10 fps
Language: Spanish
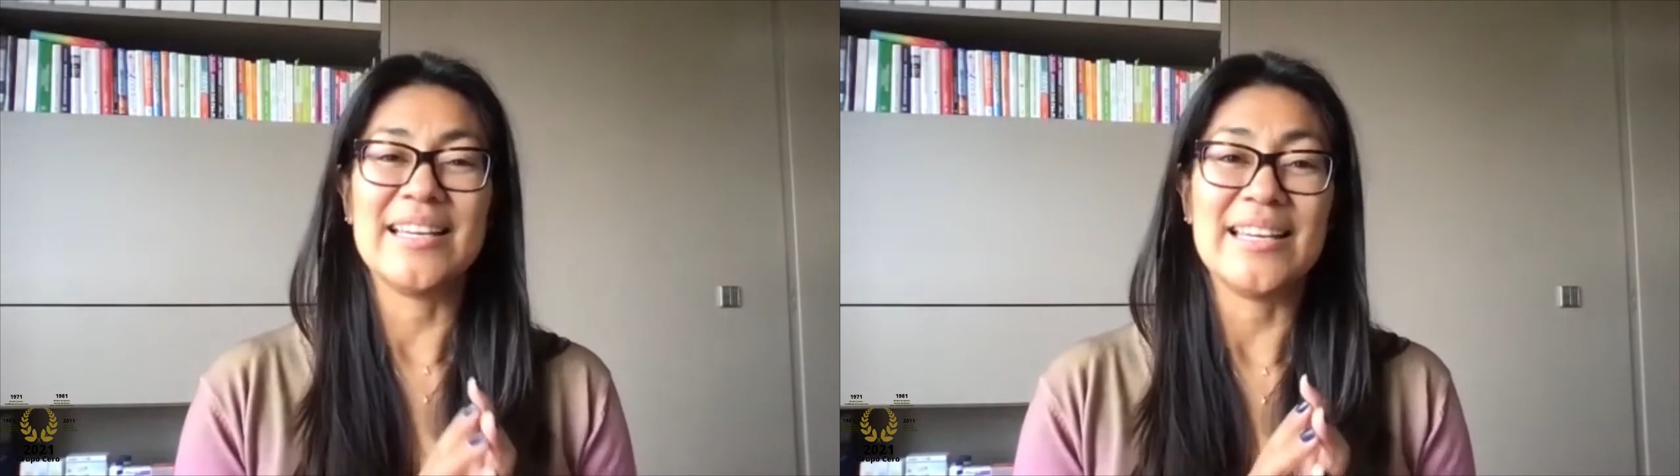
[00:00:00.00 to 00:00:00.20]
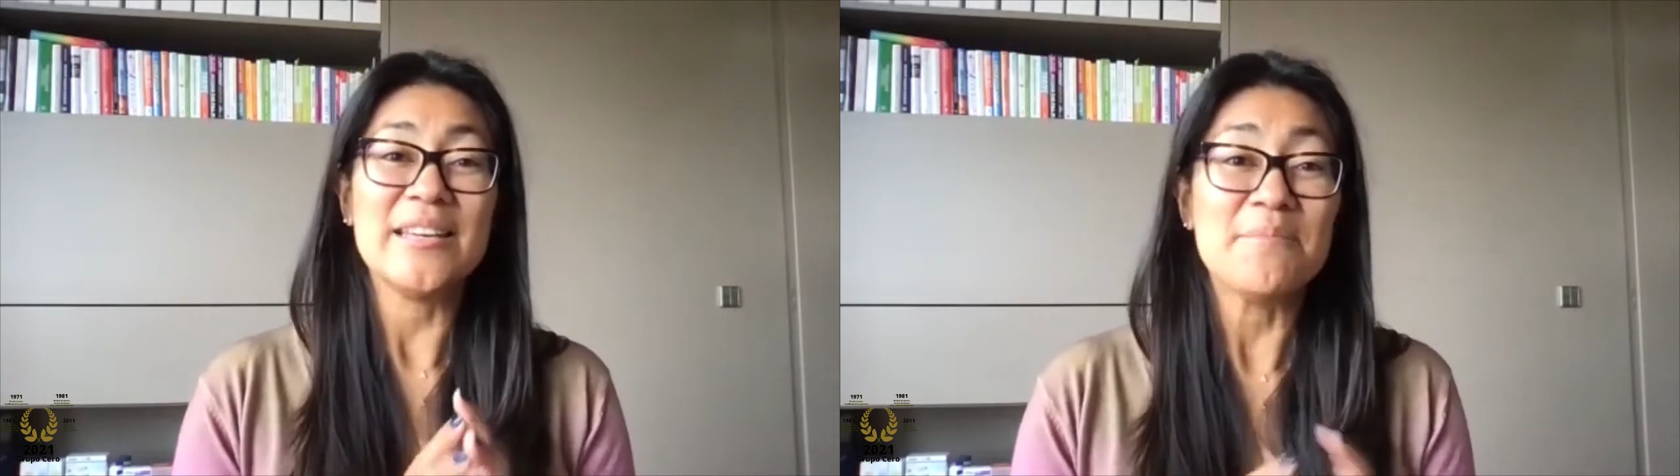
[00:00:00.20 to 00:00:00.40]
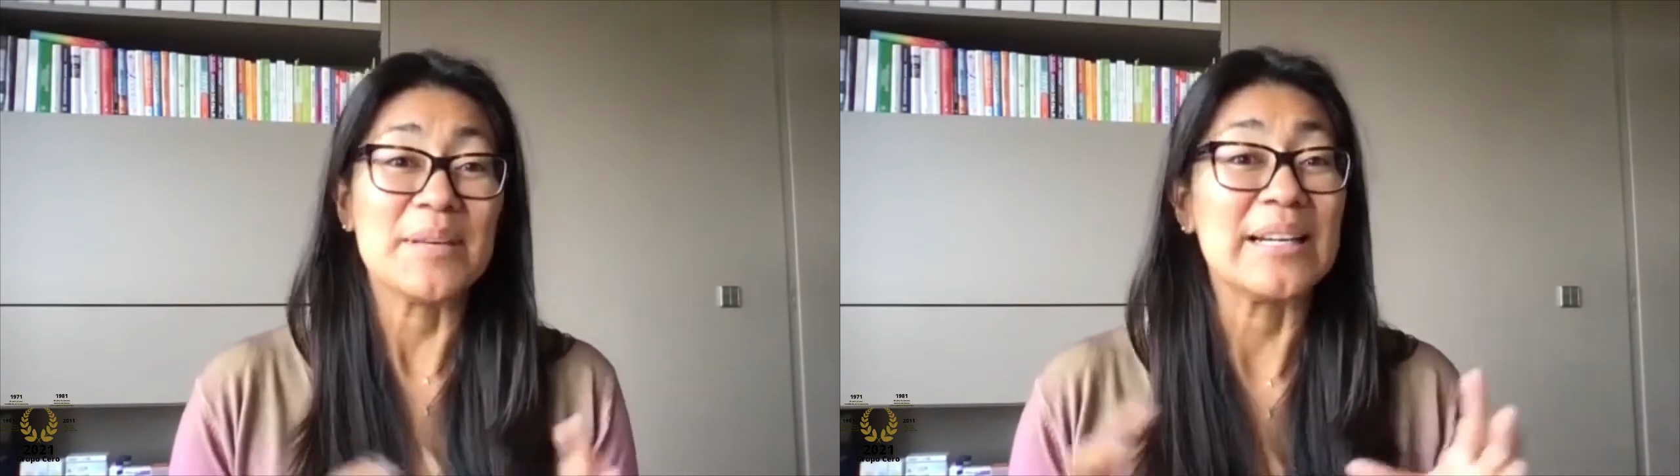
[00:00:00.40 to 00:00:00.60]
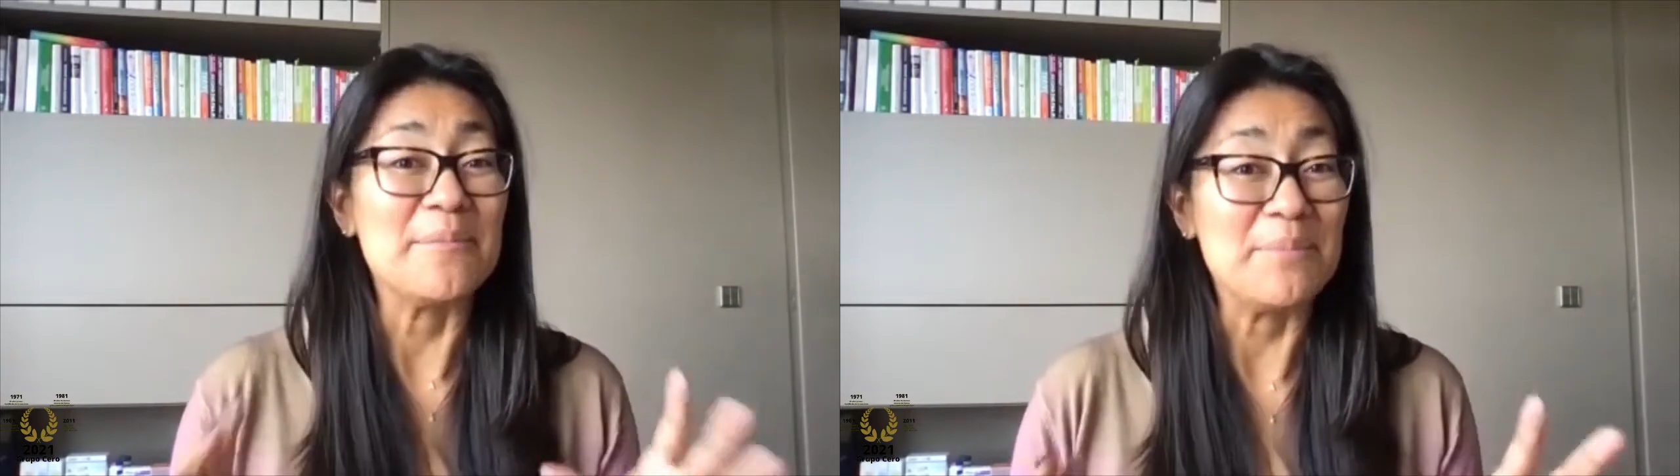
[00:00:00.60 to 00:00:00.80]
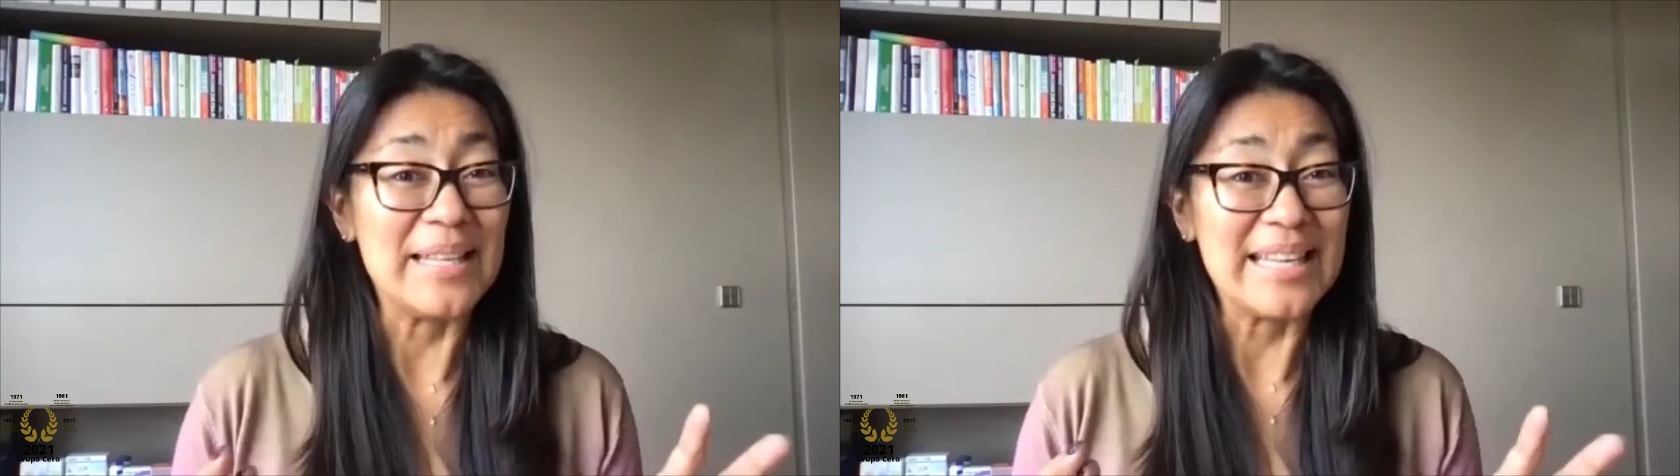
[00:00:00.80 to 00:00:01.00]

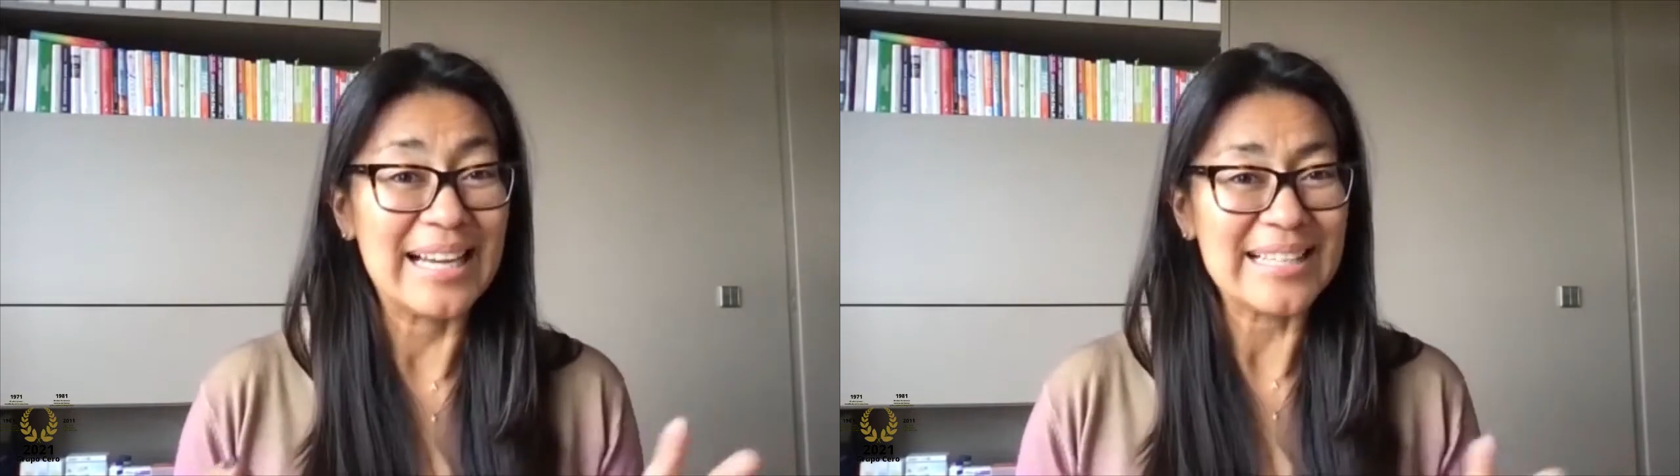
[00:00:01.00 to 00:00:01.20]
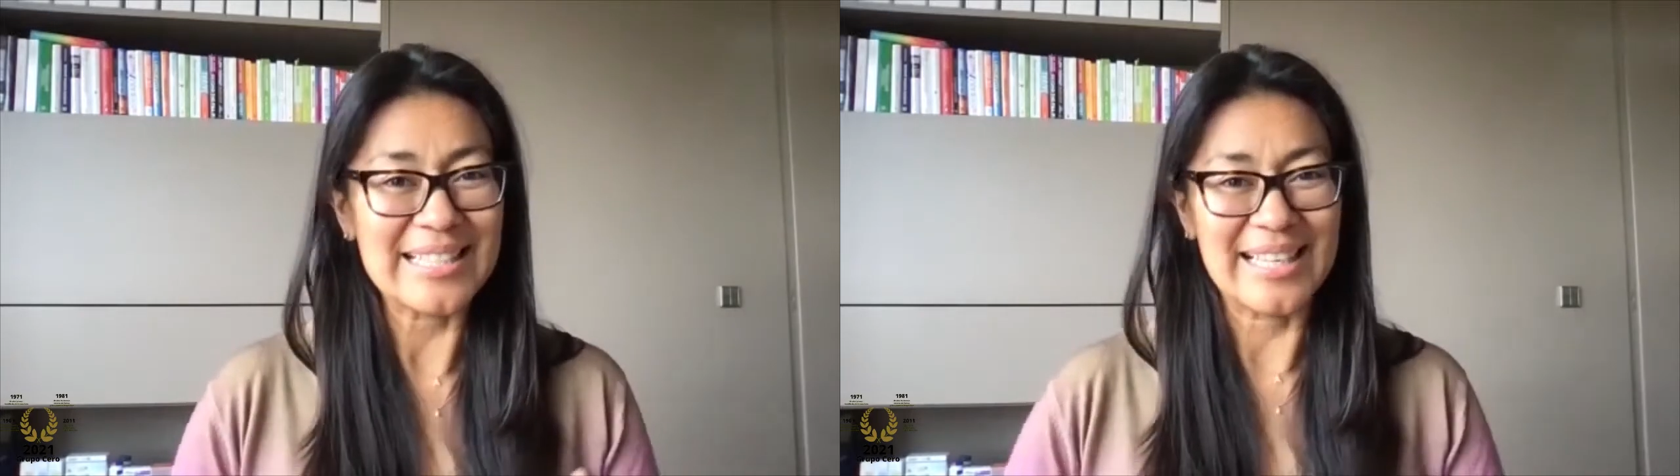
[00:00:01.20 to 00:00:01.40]
hiperlipídicas,